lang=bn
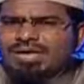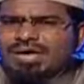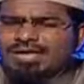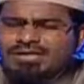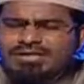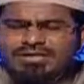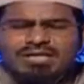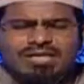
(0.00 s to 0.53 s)

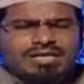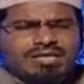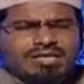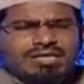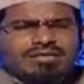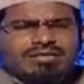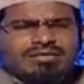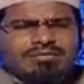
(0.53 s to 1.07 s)
আইডি
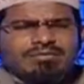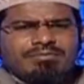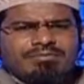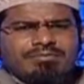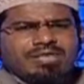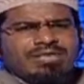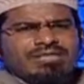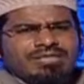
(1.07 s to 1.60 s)
কার্ডের
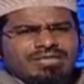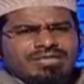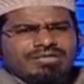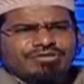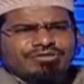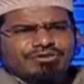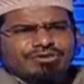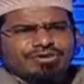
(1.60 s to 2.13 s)
বা ইত্যাদির জন্য